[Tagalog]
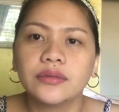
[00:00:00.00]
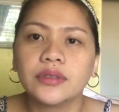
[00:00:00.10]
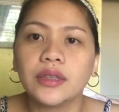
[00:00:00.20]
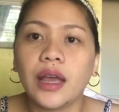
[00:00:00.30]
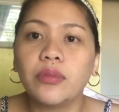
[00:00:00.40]

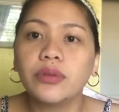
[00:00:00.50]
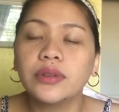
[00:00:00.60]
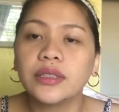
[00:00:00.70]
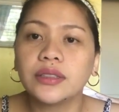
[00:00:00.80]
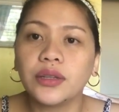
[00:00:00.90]
naabot
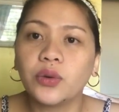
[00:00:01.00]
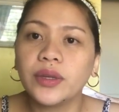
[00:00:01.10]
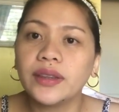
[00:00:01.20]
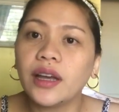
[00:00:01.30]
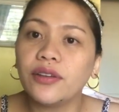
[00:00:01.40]
nag
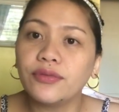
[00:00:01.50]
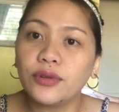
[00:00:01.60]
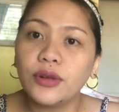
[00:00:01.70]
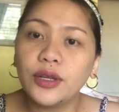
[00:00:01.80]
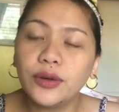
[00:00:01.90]
50 ang
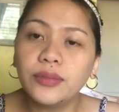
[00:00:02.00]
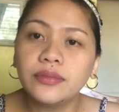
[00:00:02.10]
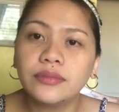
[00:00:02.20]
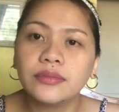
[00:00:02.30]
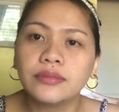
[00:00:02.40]
volume
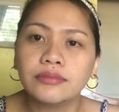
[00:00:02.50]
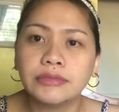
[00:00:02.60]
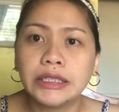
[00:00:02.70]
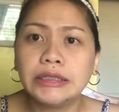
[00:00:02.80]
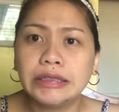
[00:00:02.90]

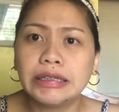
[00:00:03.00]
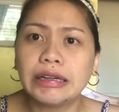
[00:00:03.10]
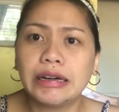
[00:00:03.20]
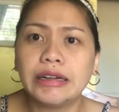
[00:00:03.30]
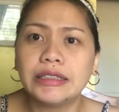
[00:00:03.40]
hinay
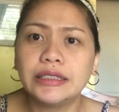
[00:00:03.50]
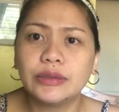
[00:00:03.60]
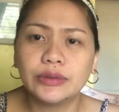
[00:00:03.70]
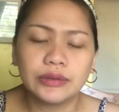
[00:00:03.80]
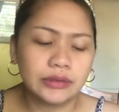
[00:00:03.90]
kaayo